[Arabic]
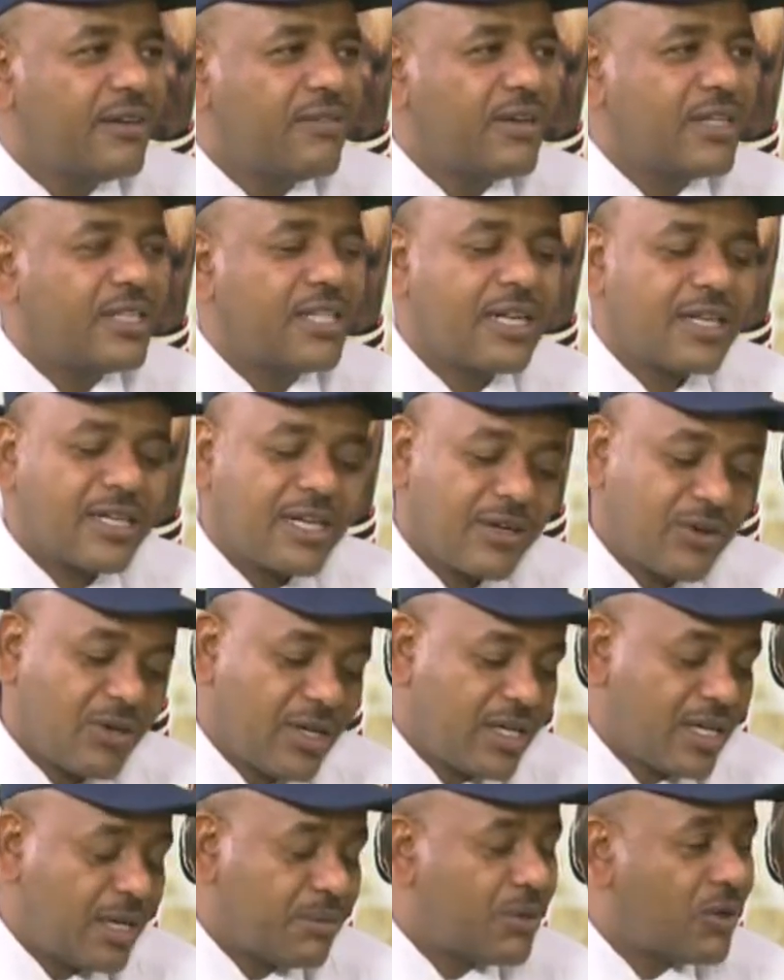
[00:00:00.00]
فديل كانوا
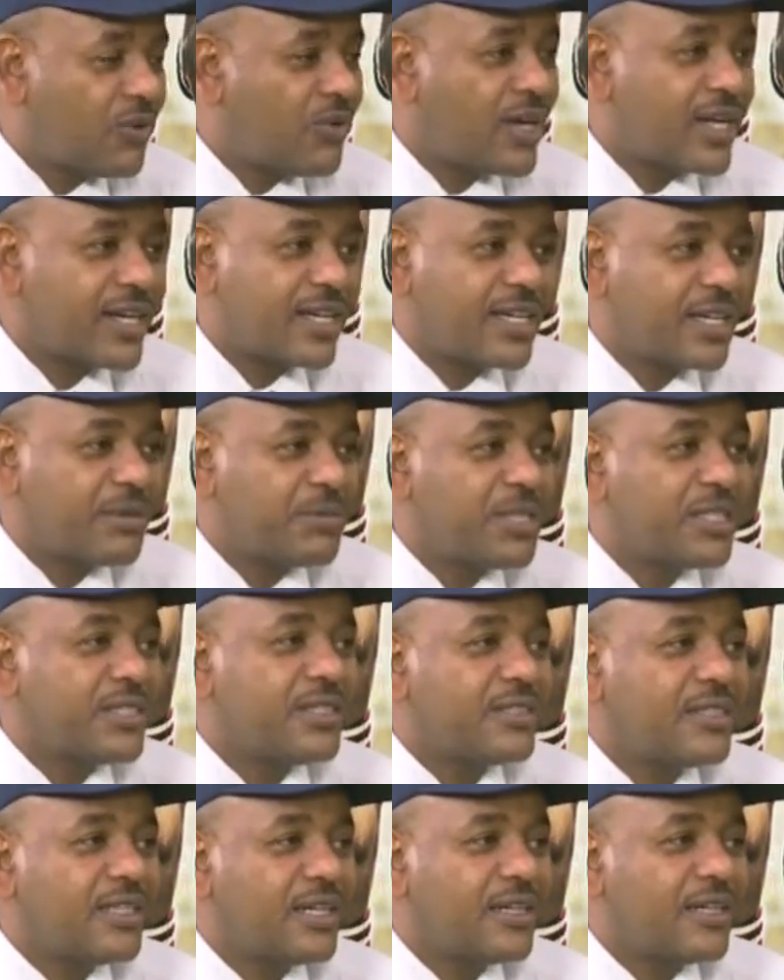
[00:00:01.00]
حيعملوا فارق كبير
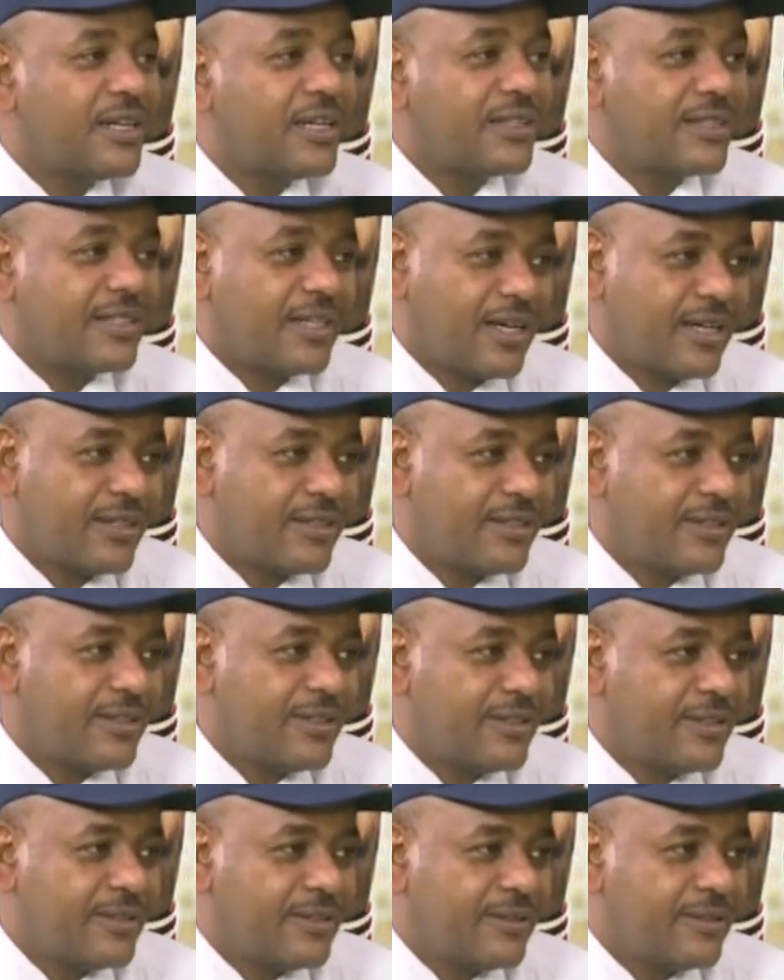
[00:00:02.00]
جدا للاتحاد طيب